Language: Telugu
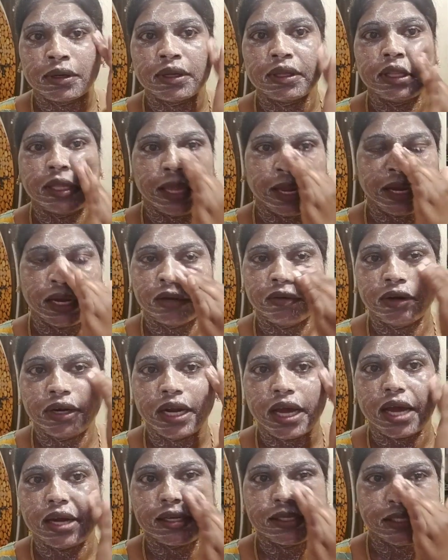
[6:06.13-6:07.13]
ఇది ఎక్కువ
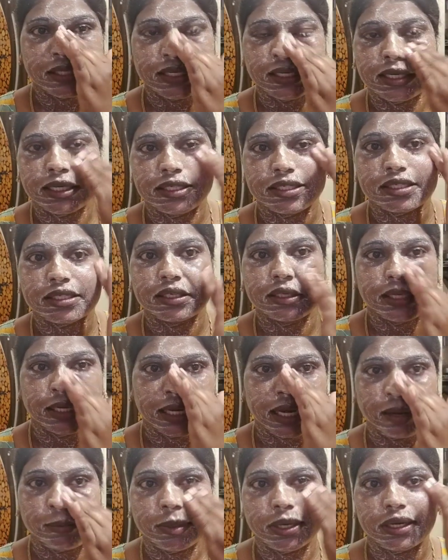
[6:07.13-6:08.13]
డార్క్ సర్కిల్స్కి
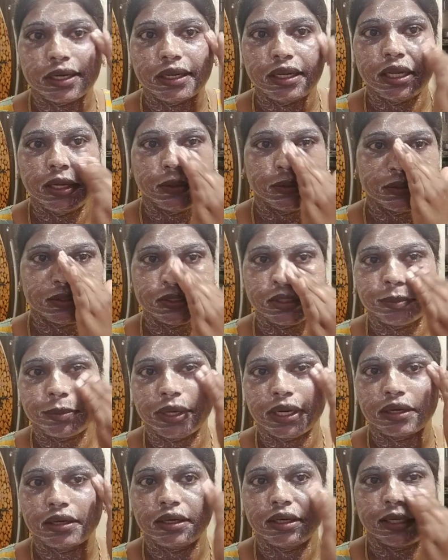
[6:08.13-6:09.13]
కాబట్టి కొంచెం
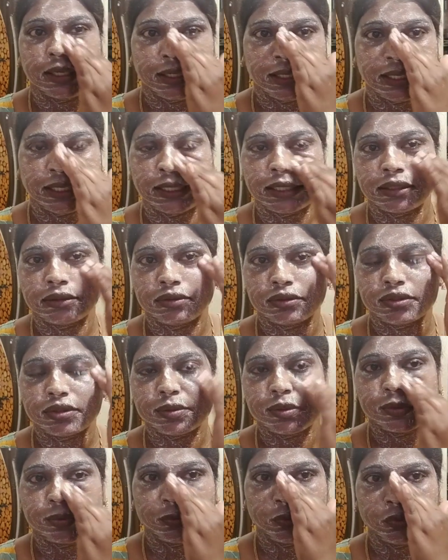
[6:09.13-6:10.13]
ఇక్కడ
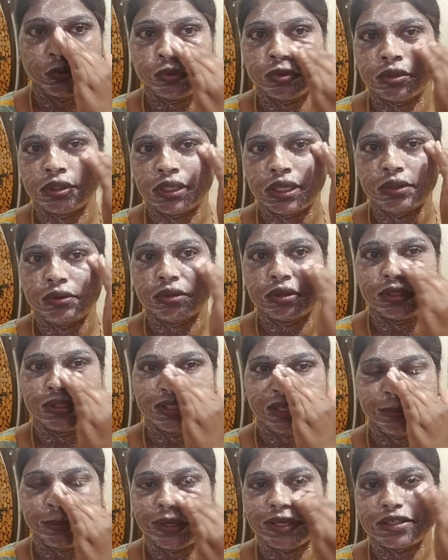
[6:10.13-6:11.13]
కొంచెం స్మూత్గా
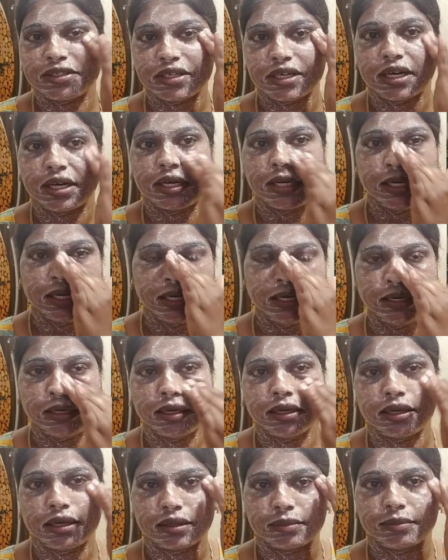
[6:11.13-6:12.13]
కొద్దిసేపు ఎక్స్ట్రాగా
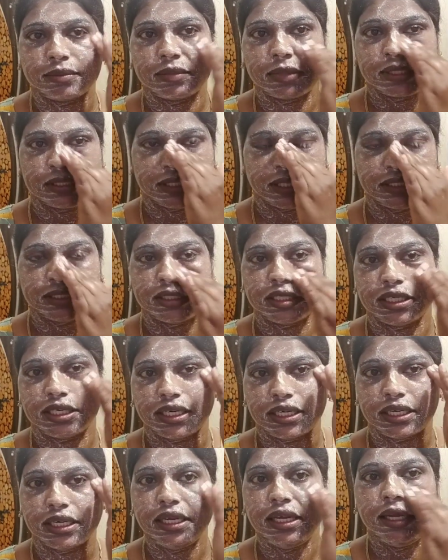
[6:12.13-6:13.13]
మసాజ్
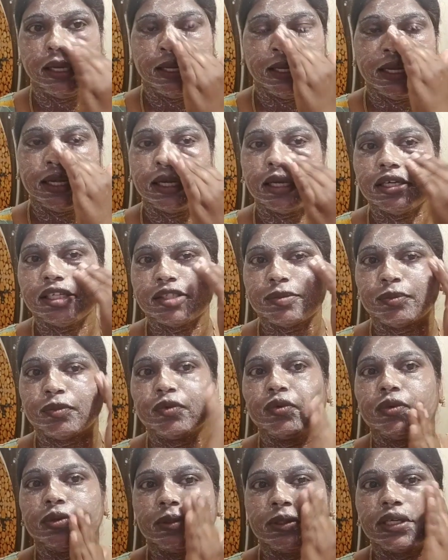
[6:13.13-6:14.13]
చేయండి కానీ
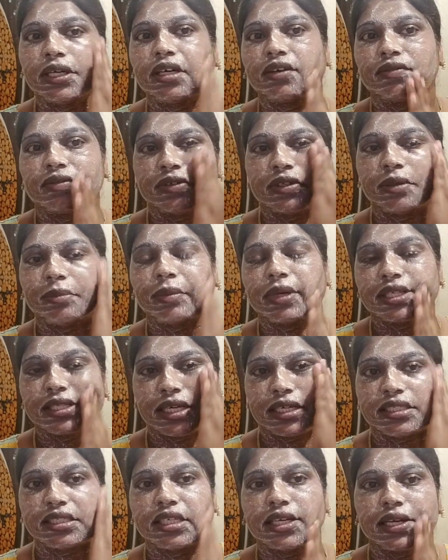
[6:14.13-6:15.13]
స్మూత్గా రఫ్
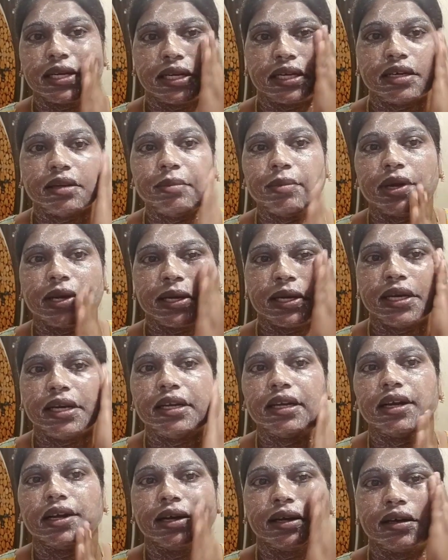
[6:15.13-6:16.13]
మసాజ్ చేయండి మరీ
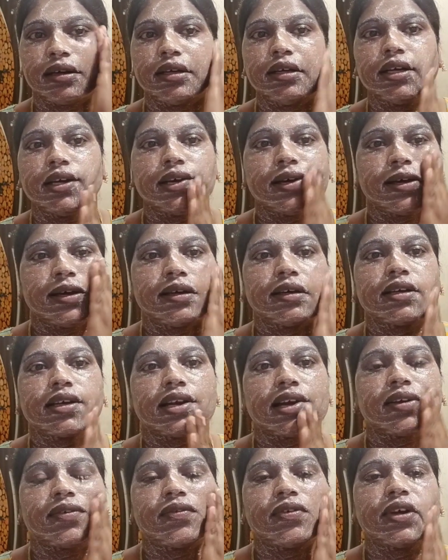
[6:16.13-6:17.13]

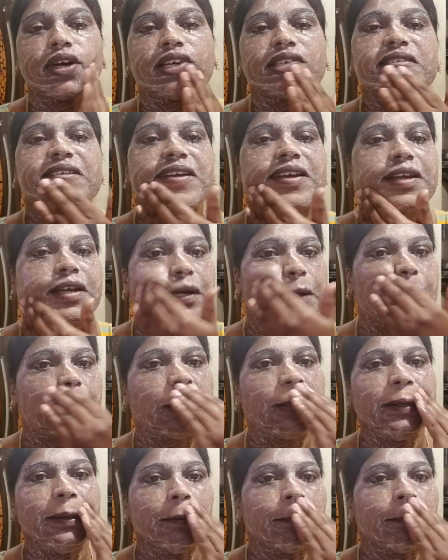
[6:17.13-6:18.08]
రఫ్గా చేయకండి